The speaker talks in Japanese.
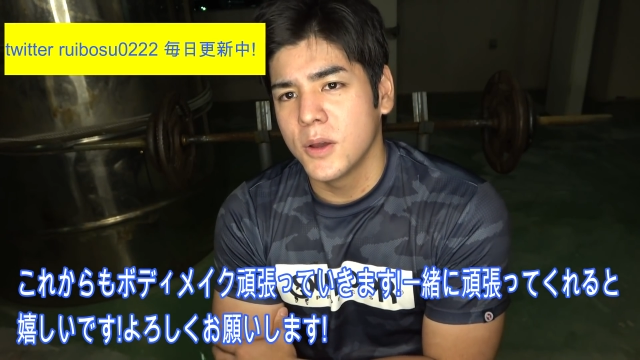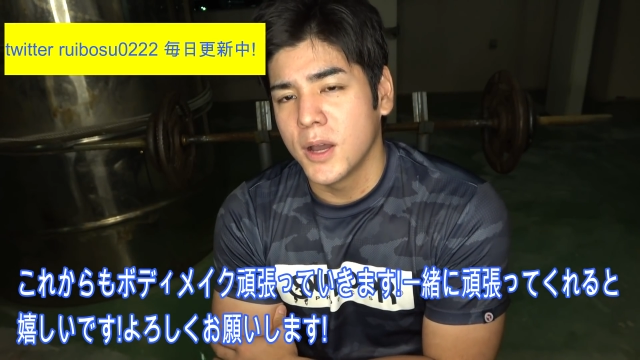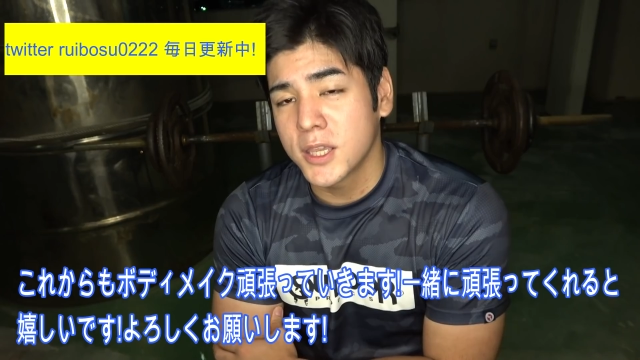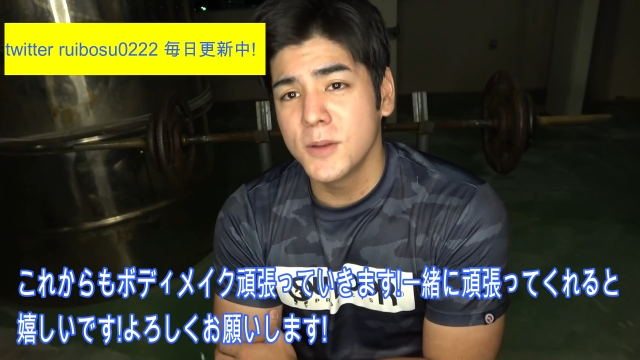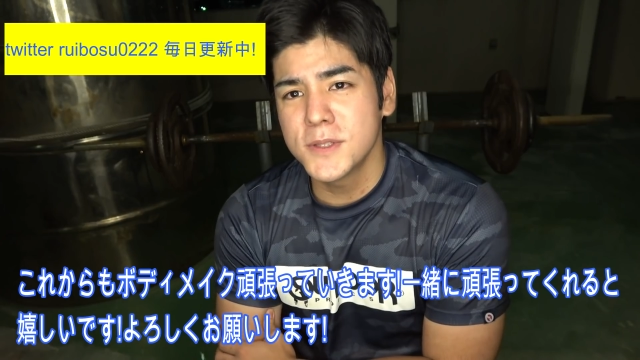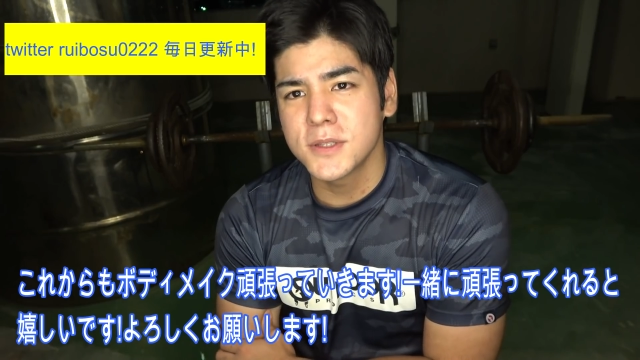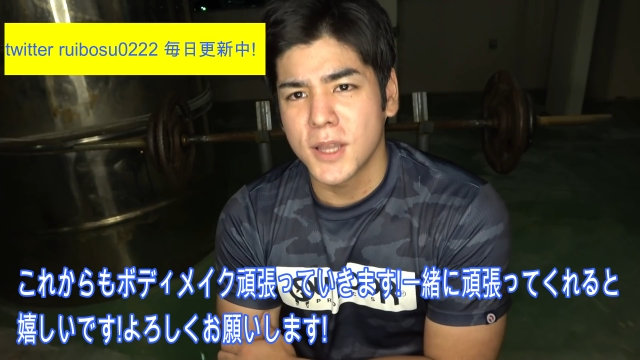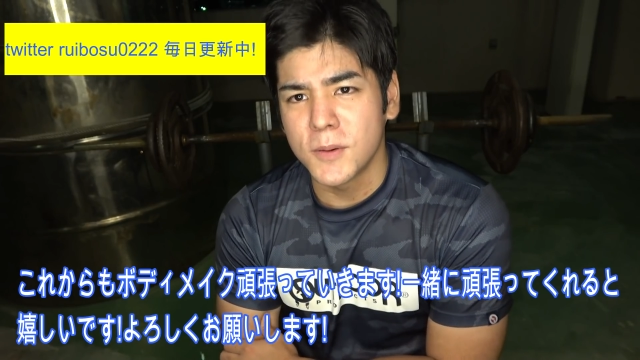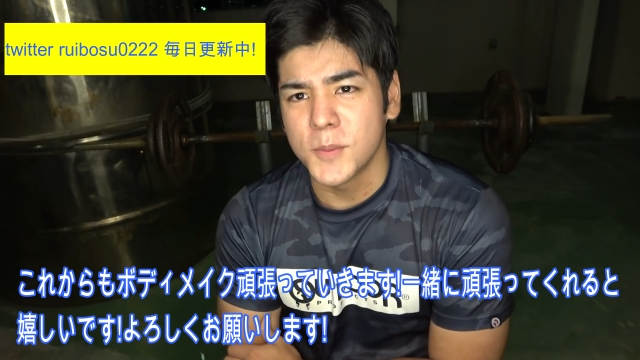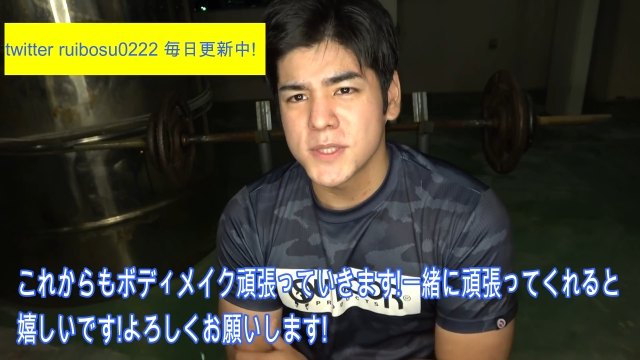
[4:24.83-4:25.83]
諦めず
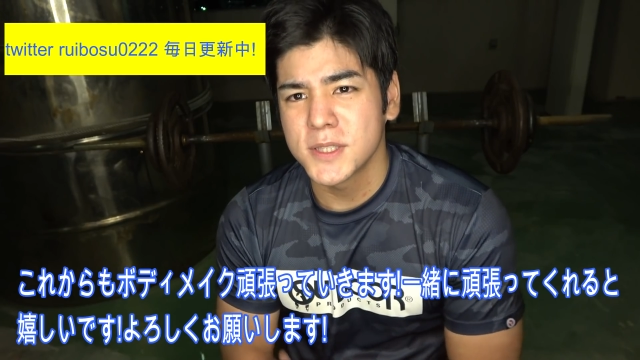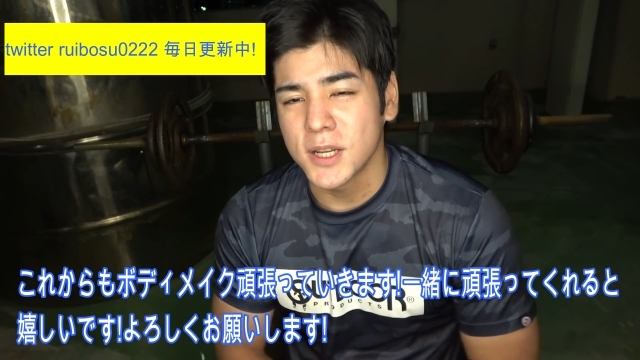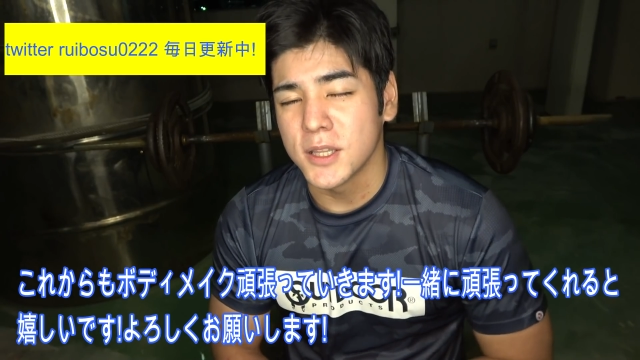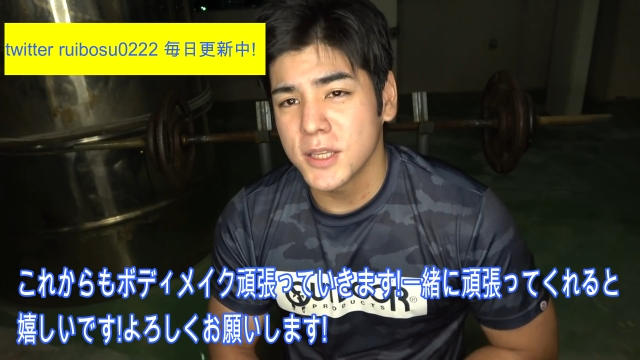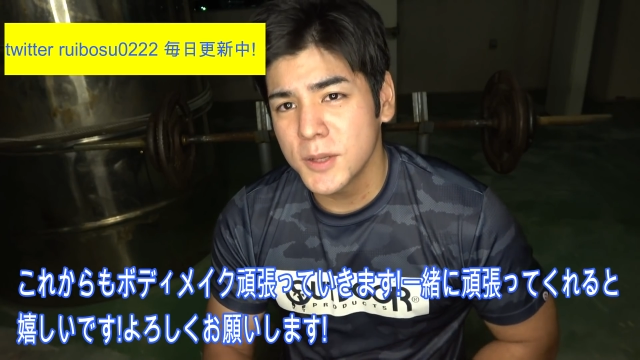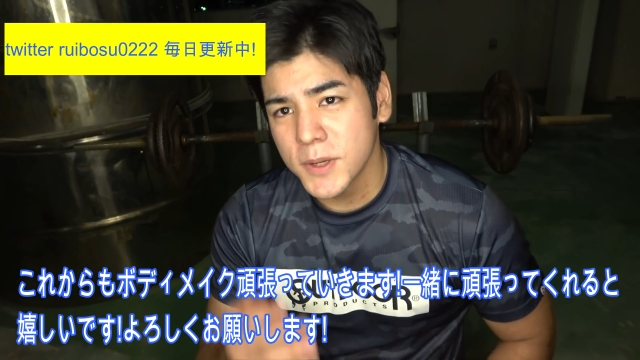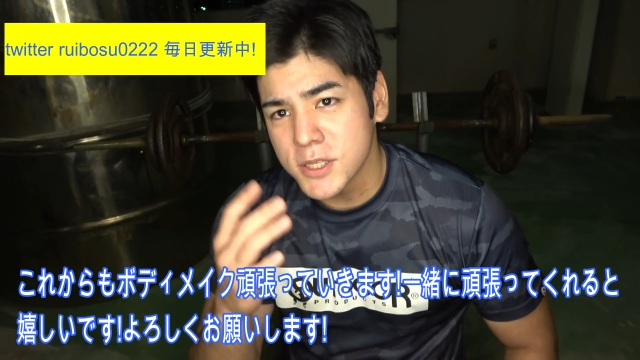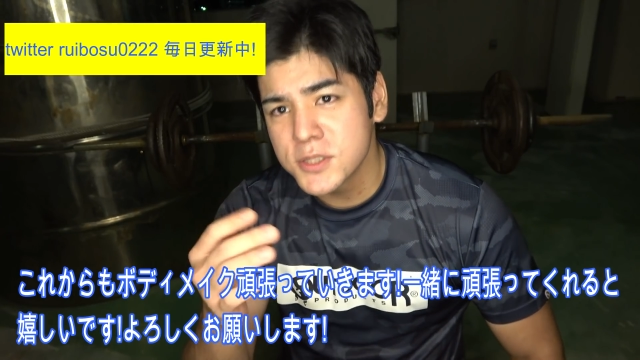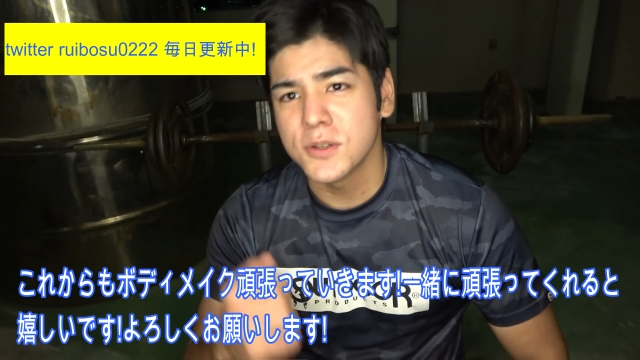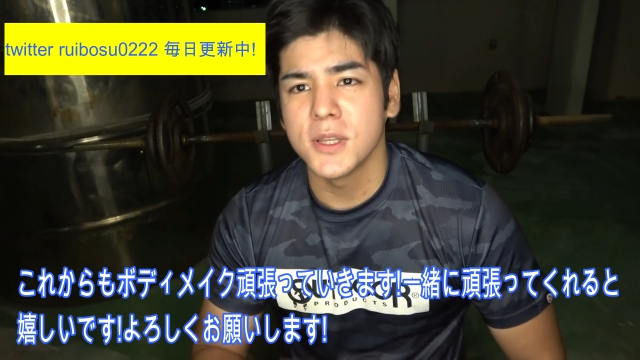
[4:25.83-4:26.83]
頑張ります。だからできれば
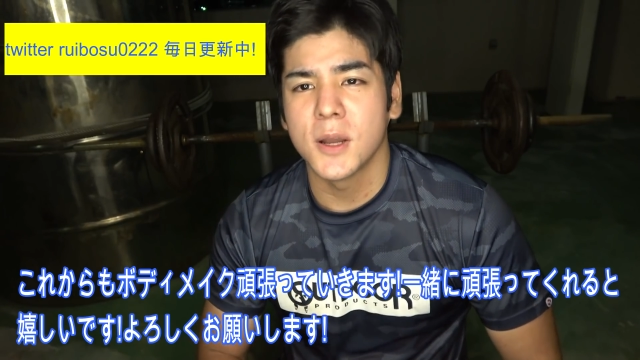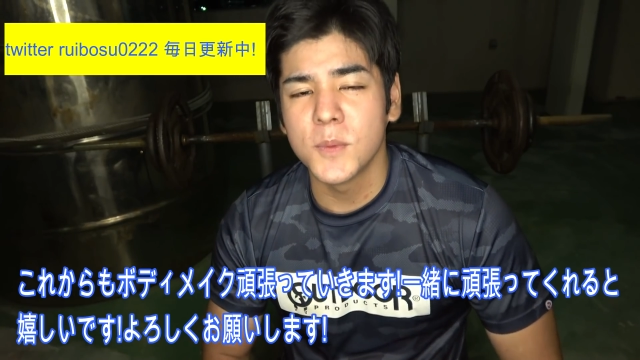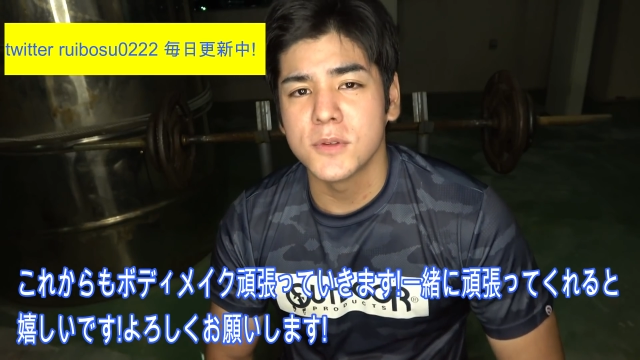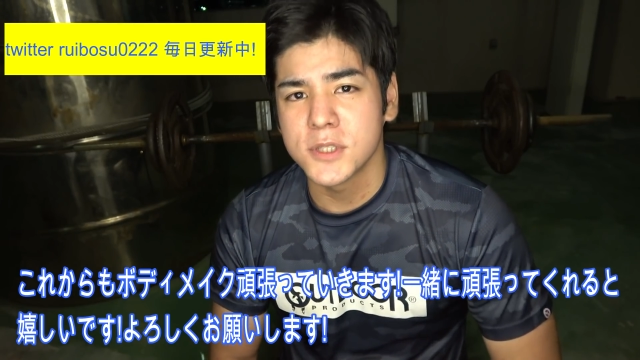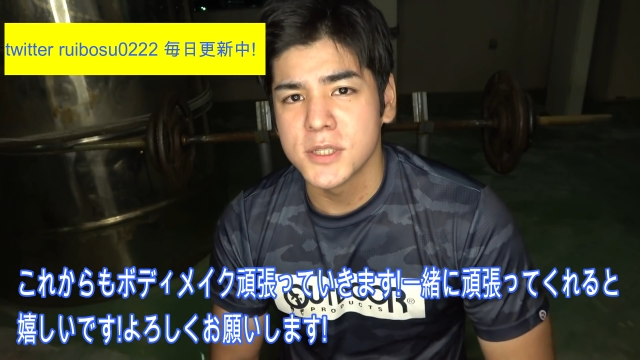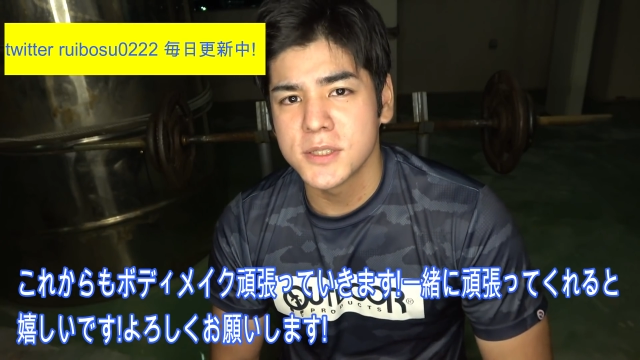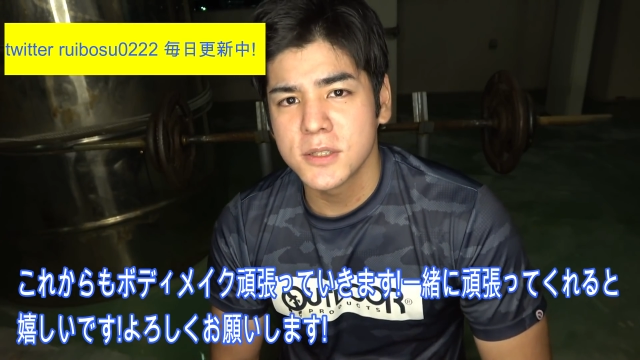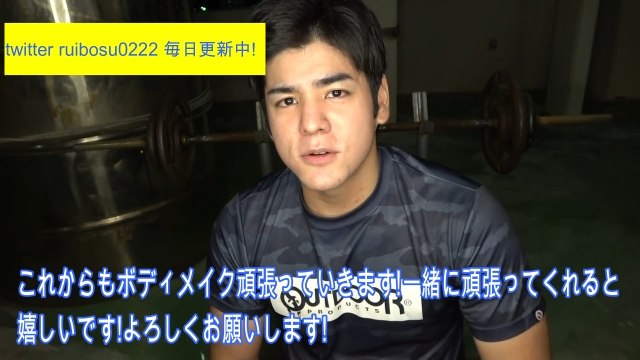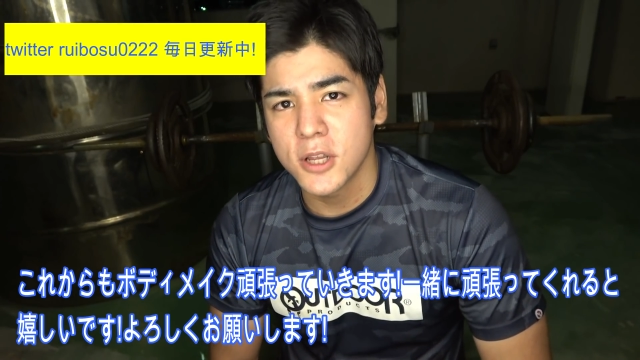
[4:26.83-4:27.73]
一緒に頑張ってほしいです。